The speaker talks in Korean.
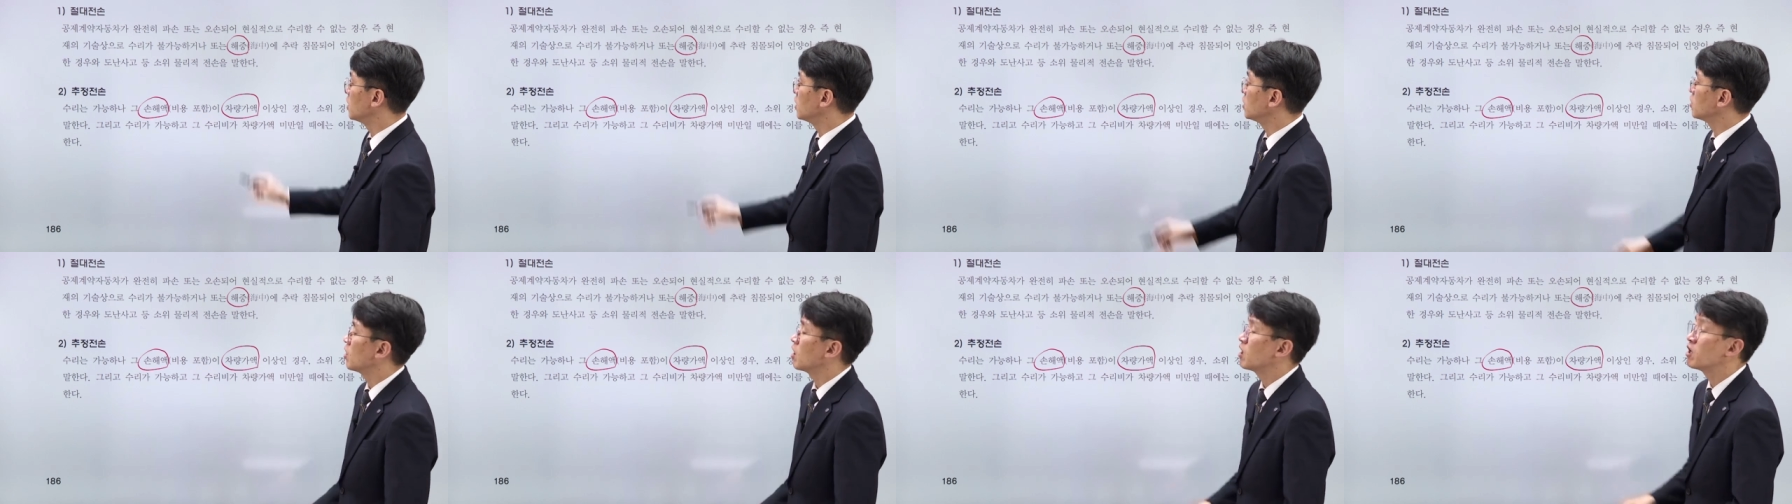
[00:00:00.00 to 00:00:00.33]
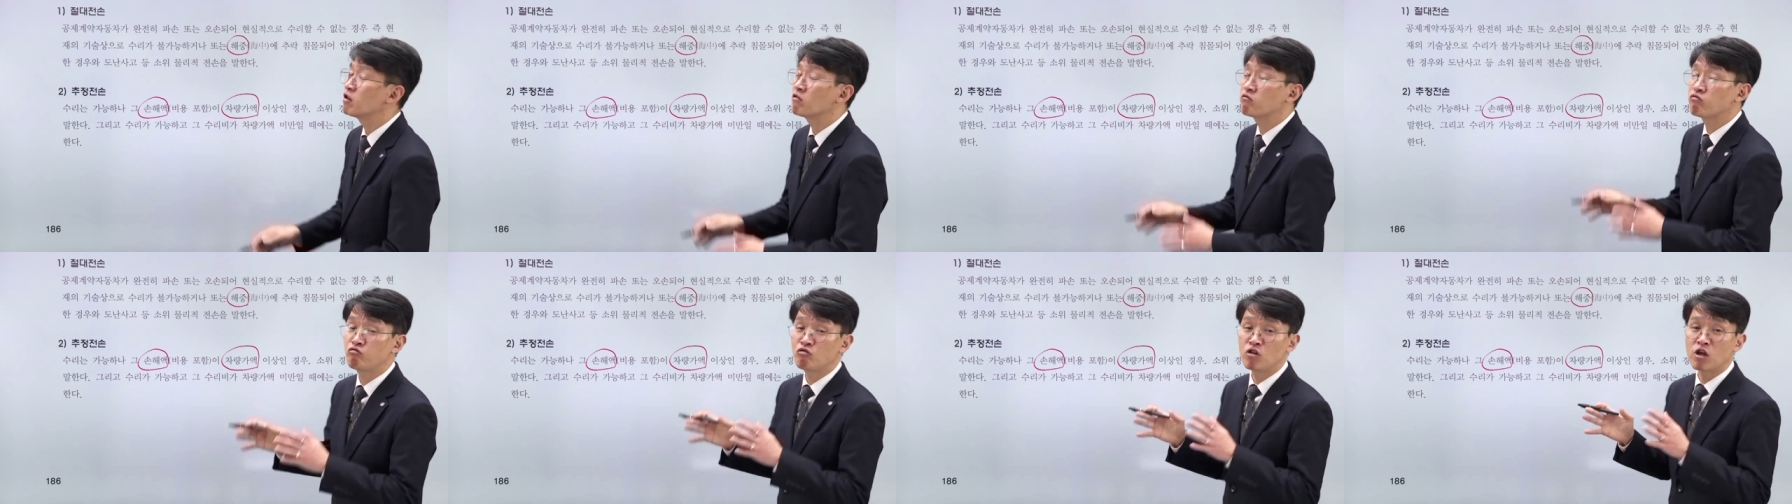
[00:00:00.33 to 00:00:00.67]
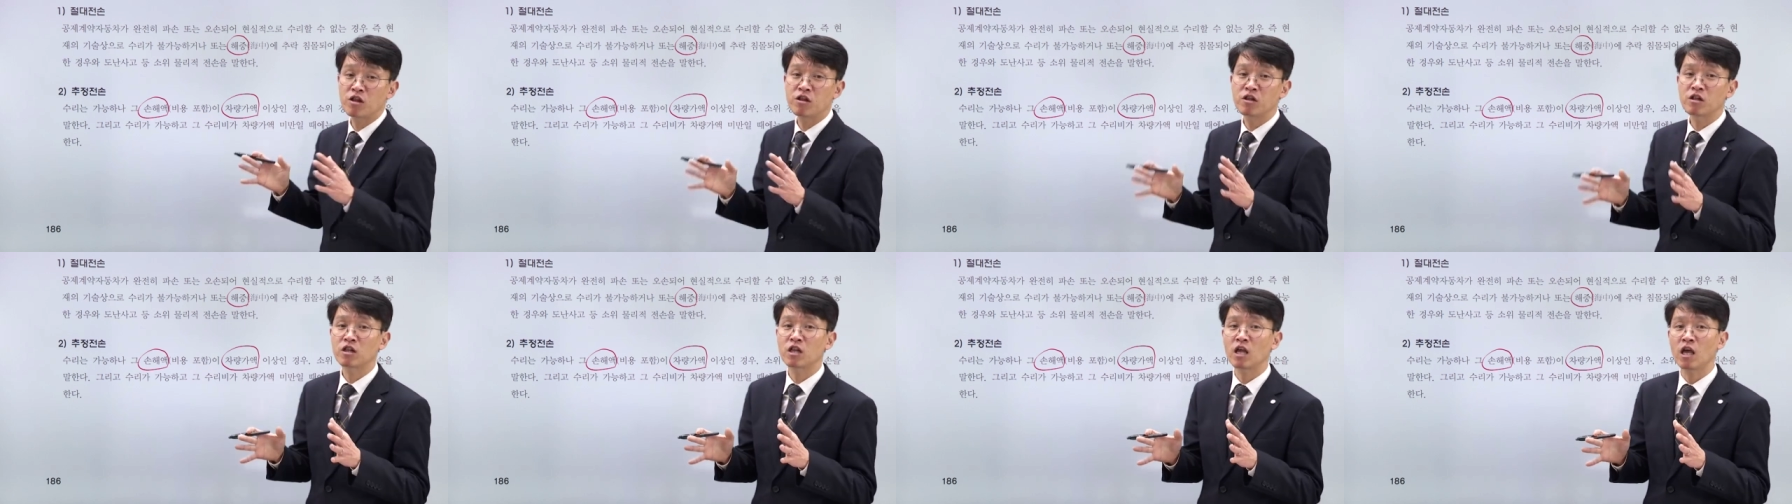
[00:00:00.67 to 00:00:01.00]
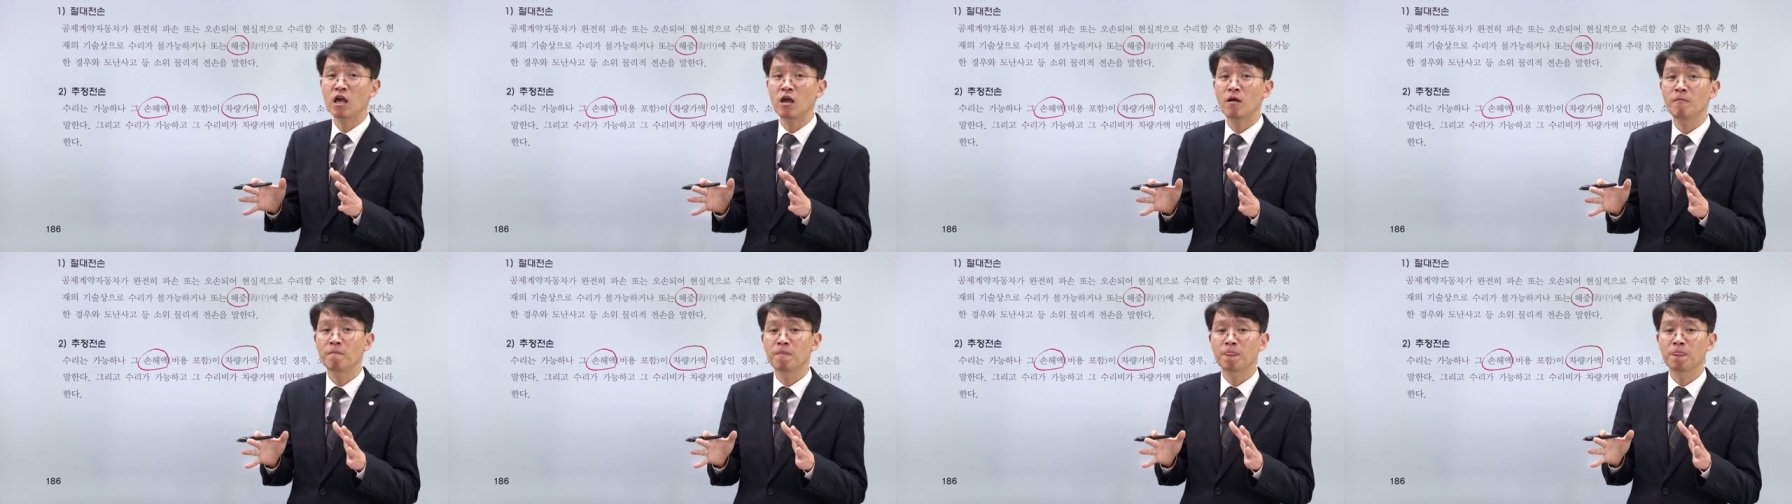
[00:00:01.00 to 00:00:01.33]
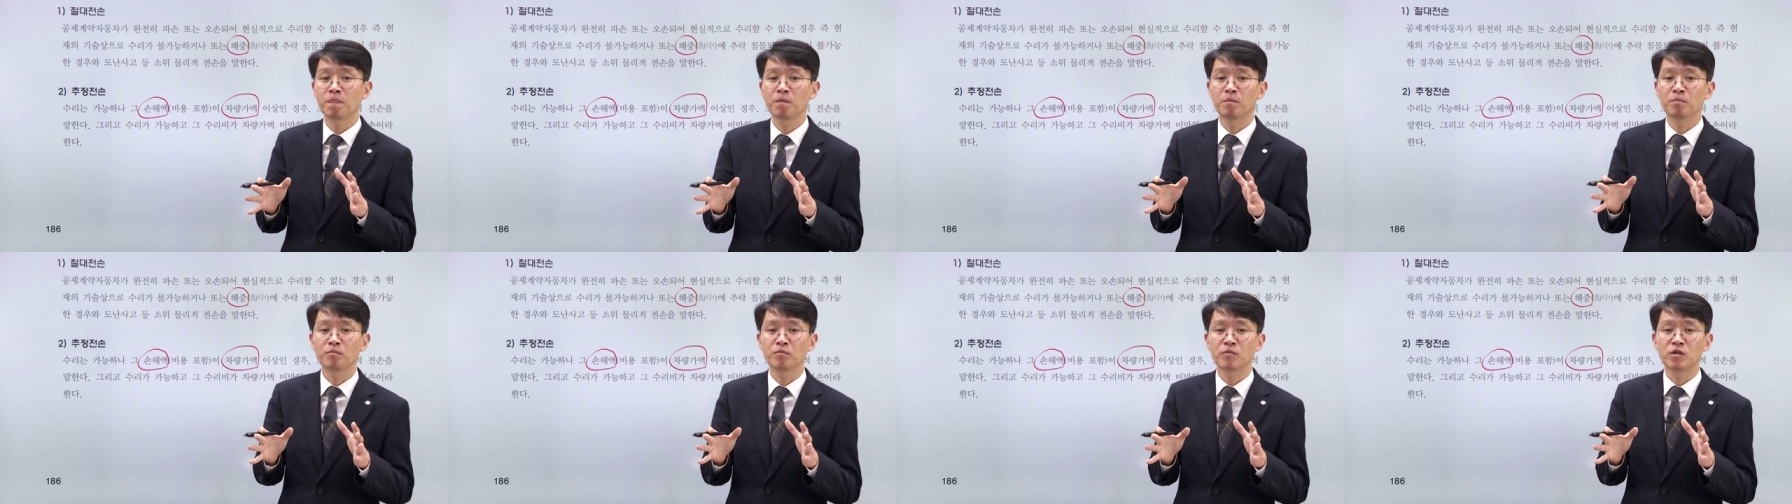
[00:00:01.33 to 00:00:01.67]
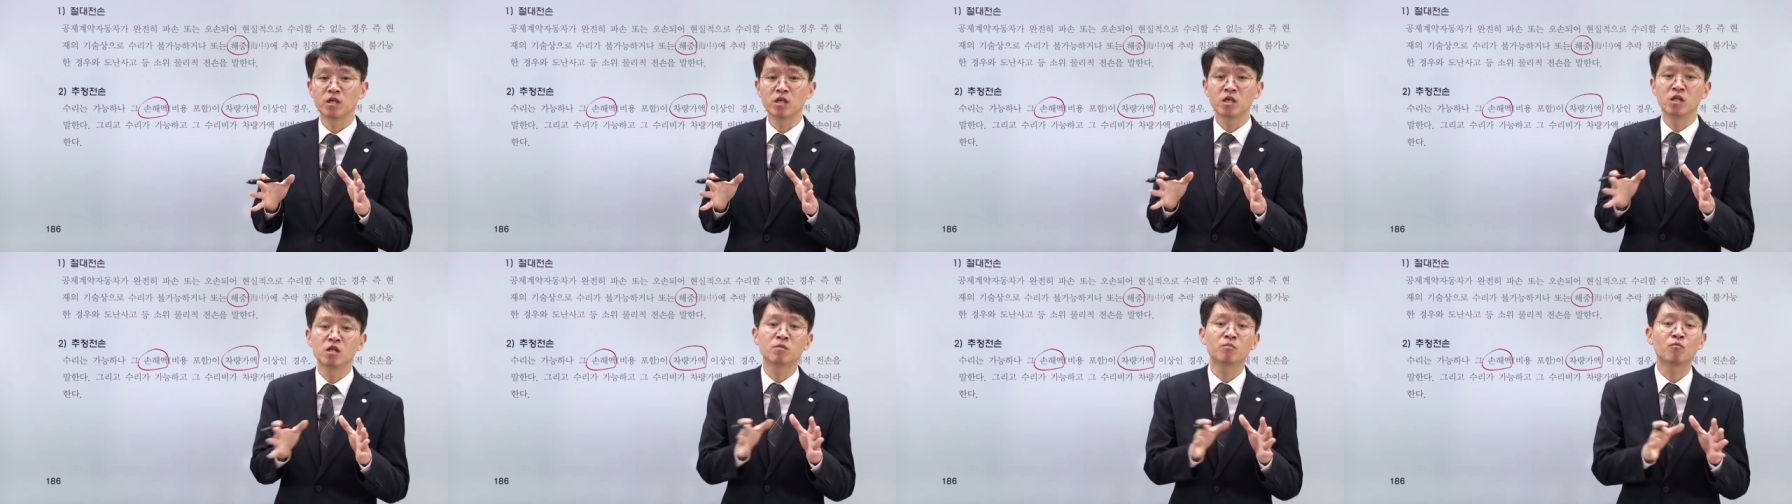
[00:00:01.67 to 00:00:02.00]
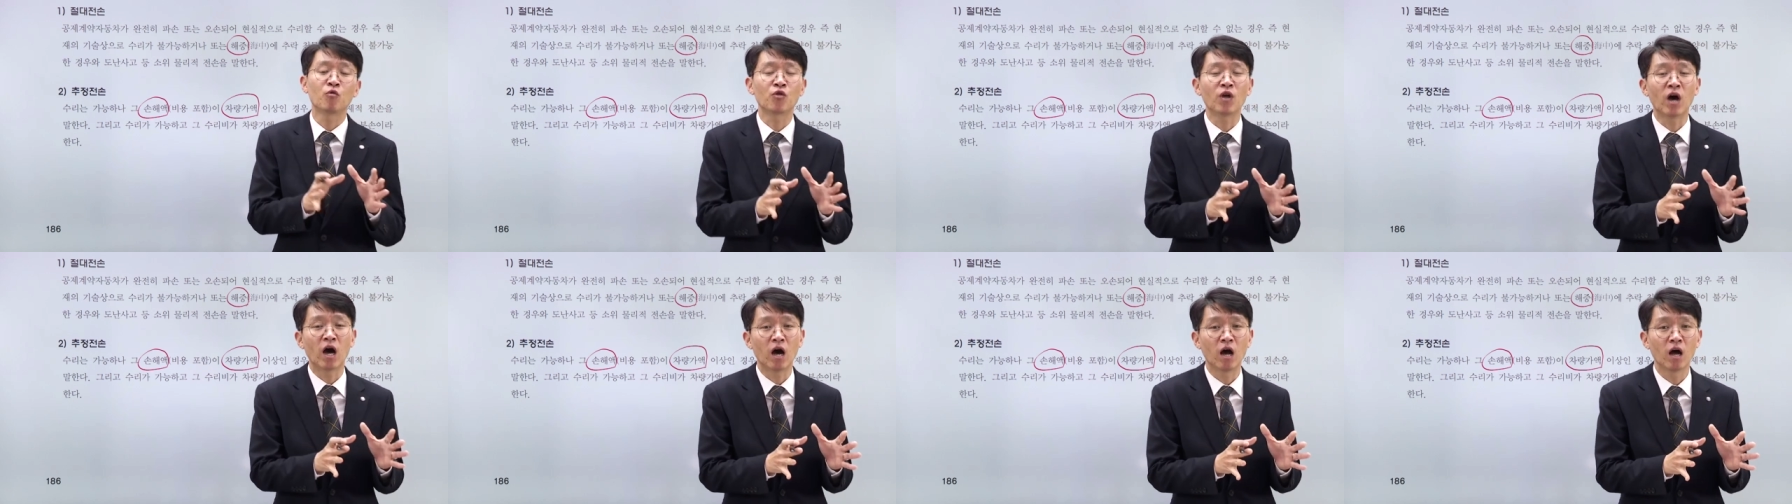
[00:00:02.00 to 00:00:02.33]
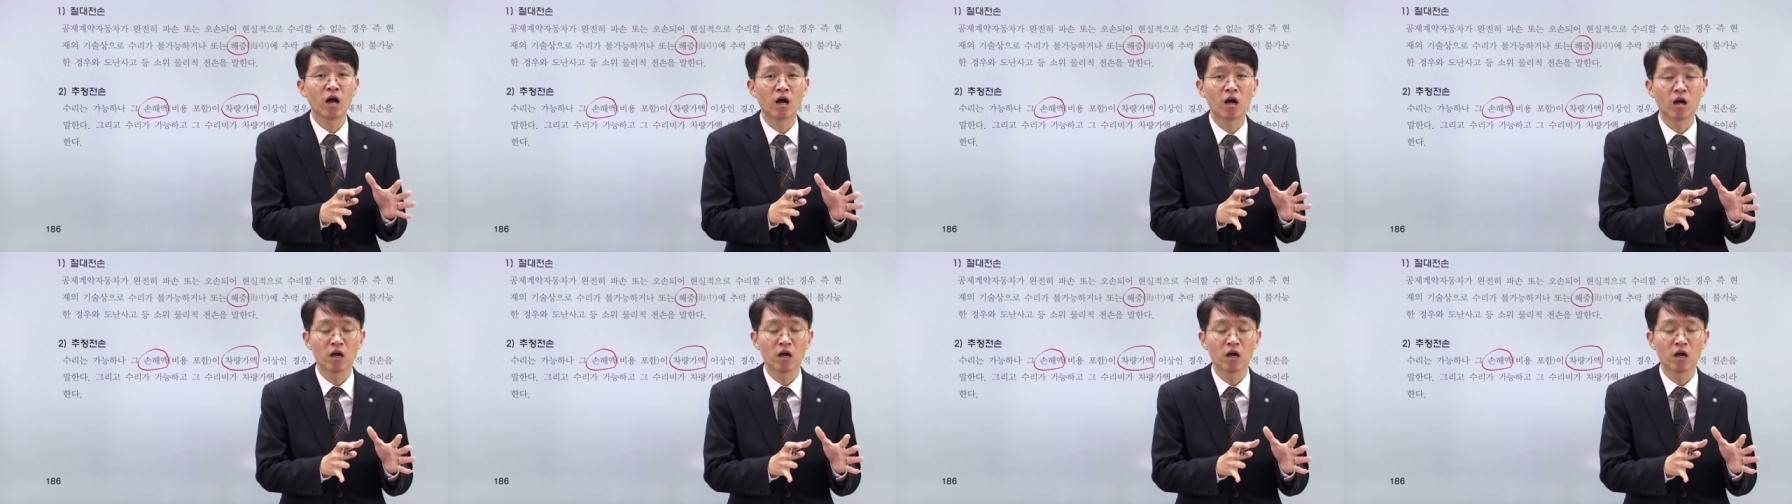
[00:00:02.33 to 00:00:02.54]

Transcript: 이게는 수리했을 때 이득보다